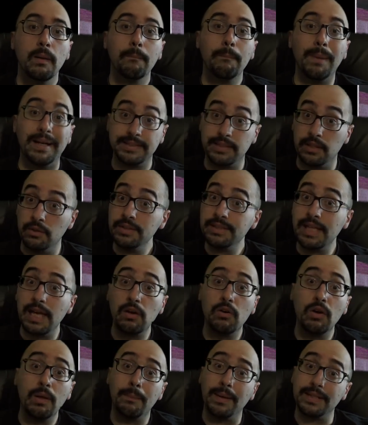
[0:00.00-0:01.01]
Passano i
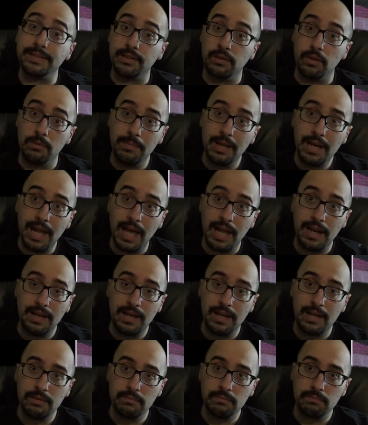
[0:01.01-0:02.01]
secoli, passano i
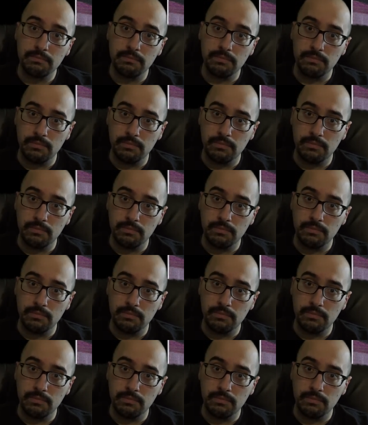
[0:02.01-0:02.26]
millenni,